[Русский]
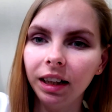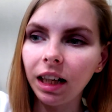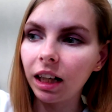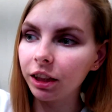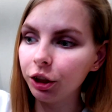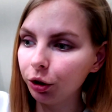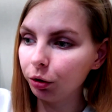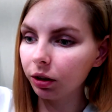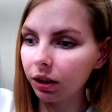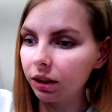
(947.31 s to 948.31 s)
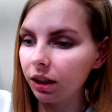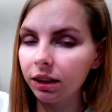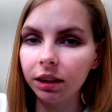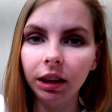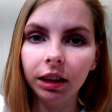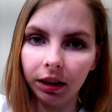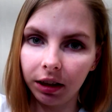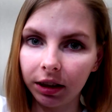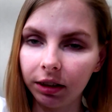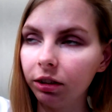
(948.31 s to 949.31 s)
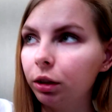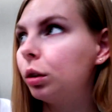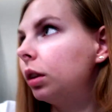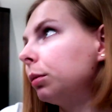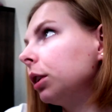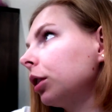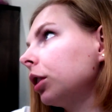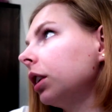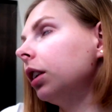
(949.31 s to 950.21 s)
Так, еще у нас есть электричество. Сколько мы сегодня за